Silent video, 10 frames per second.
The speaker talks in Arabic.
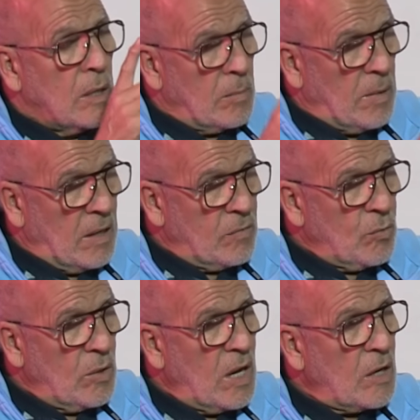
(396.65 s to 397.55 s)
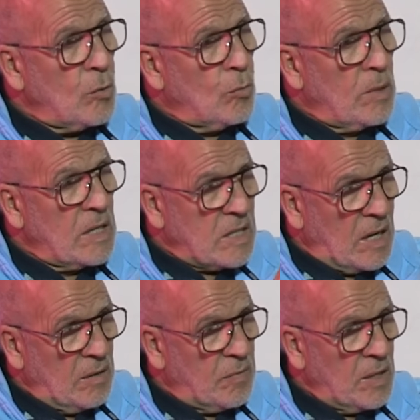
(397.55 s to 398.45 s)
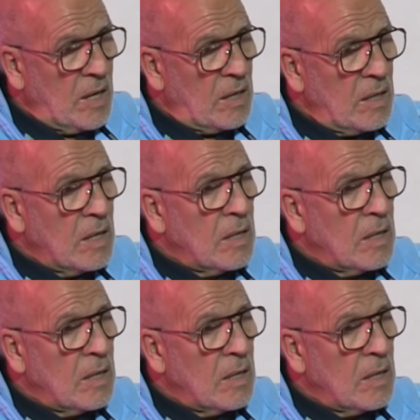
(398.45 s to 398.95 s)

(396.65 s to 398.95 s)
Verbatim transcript: 4000 دولار وملي كلفينا